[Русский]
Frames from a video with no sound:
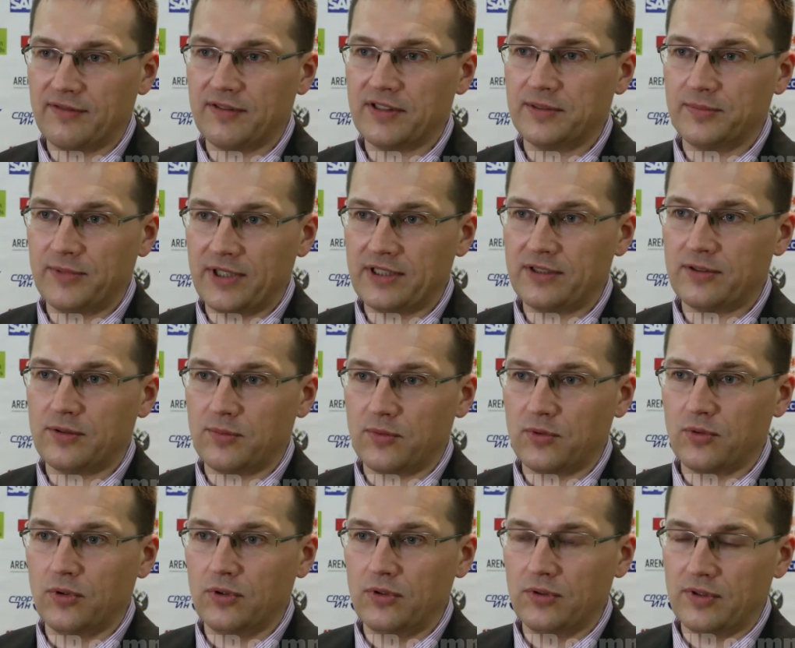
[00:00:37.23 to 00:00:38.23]
К 2018
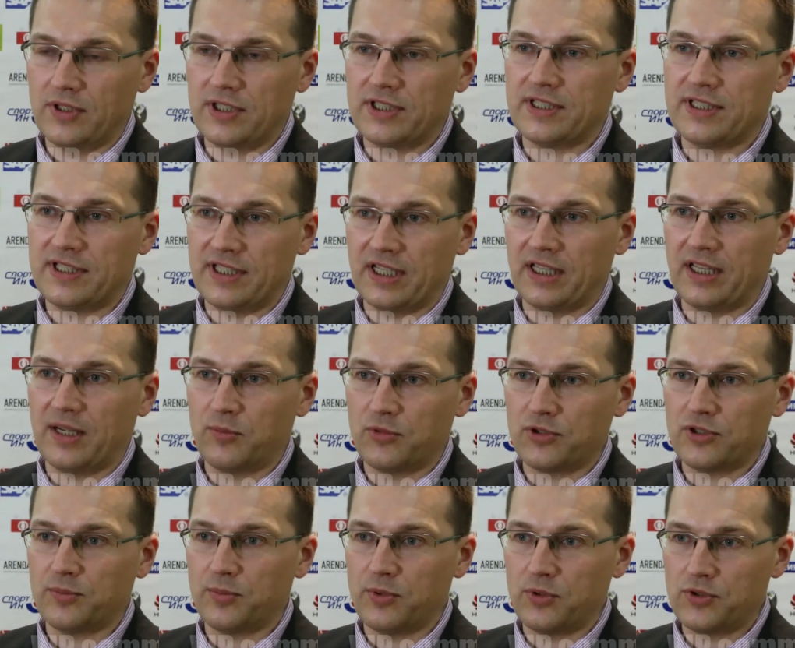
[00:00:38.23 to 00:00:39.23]
году наша страна
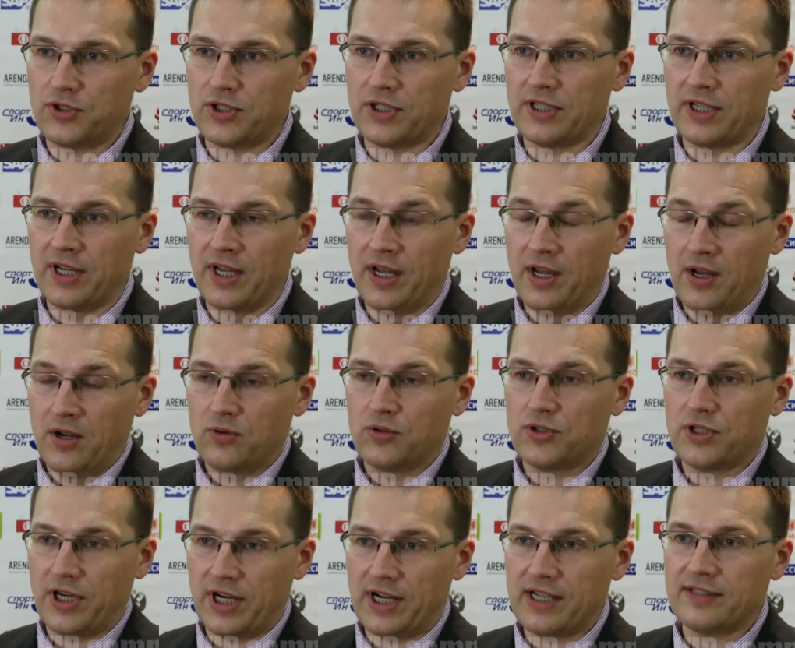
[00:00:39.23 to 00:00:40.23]
может получить
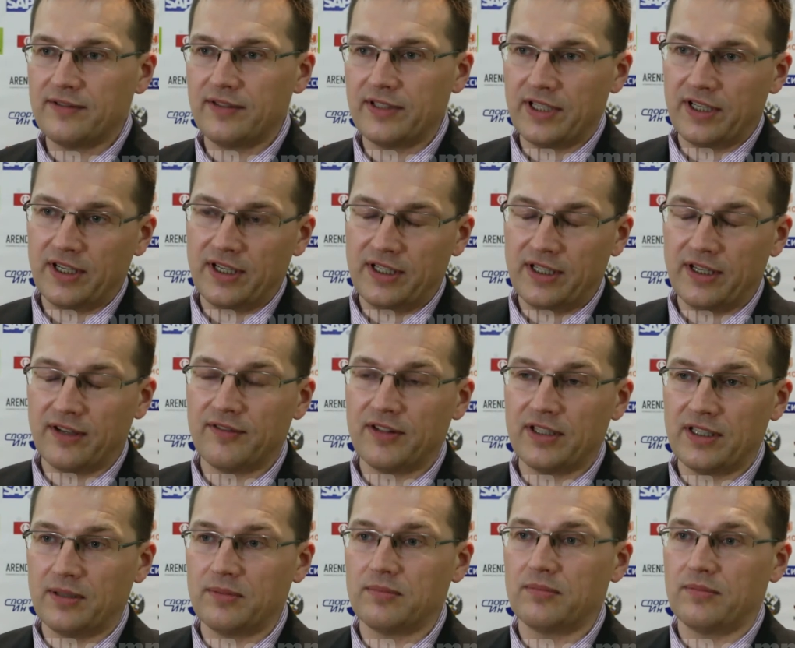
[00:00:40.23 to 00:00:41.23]
уже развитый рынок в
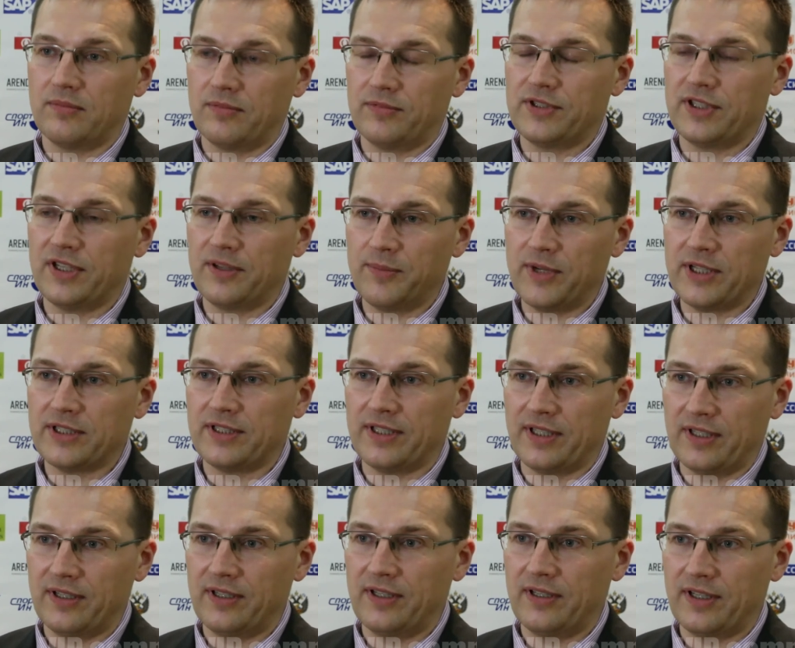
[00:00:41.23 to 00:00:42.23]
этом
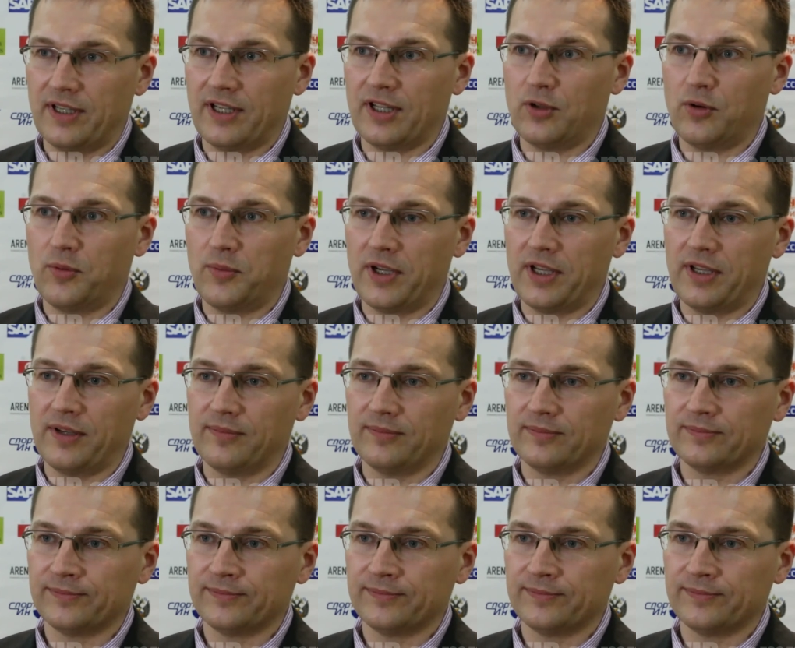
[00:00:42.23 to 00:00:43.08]
сегменте экономики.